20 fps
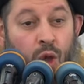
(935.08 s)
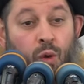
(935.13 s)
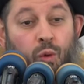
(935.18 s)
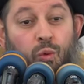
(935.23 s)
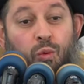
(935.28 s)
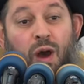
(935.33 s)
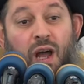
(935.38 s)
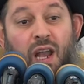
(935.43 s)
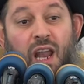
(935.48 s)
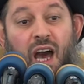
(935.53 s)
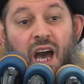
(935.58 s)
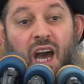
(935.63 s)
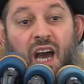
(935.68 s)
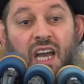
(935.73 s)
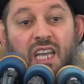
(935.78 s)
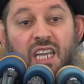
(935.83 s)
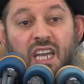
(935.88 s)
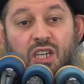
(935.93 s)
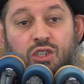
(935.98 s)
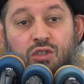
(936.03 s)

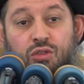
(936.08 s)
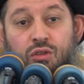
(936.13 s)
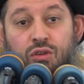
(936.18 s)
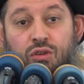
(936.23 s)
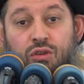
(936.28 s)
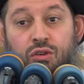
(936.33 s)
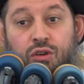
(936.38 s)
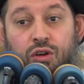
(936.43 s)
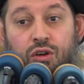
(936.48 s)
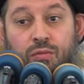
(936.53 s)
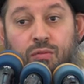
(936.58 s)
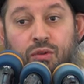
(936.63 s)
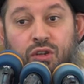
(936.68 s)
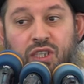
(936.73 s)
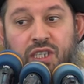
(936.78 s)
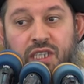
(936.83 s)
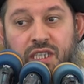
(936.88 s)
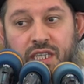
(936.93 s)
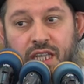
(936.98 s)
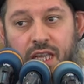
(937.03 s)
ولا يشك
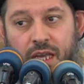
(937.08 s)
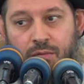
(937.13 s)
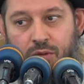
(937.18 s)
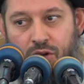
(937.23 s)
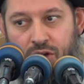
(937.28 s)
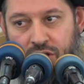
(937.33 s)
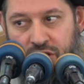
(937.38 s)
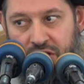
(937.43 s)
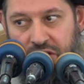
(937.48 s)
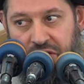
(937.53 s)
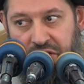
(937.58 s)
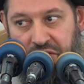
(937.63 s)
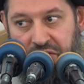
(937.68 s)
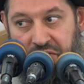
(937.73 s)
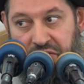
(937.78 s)
مسلم